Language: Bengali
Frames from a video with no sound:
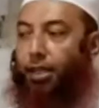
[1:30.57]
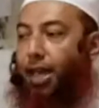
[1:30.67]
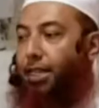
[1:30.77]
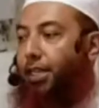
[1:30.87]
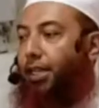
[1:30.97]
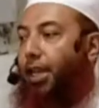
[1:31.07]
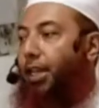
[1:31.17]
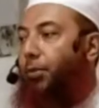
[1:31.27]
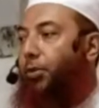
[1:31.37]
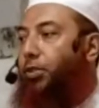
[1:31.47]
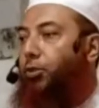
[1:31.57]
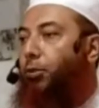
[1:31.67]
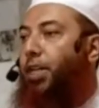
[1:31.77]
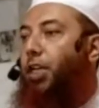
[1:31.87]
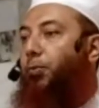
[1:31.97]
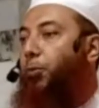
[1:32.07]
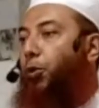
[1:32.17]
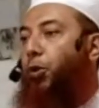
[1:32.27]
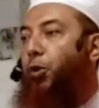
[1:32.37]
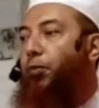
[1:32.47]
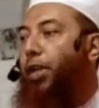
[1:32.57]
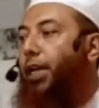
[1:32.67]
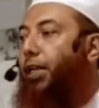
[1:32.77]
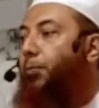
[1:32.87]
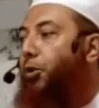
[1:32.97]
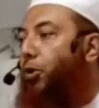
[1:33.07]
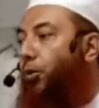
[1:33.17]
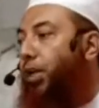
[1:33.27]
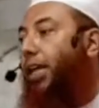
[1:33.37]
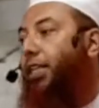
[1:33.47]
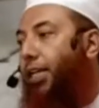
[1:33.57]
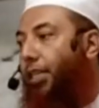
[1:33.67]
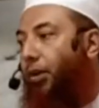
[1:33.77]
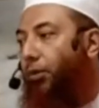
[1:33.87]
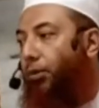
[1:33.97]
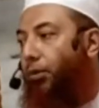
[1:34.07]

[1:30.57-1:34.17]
নারীদেরকে আল্লাহ বলছেন তোমাদের বুকের উপরে একটা বড় ওটনা দিয়ে দাও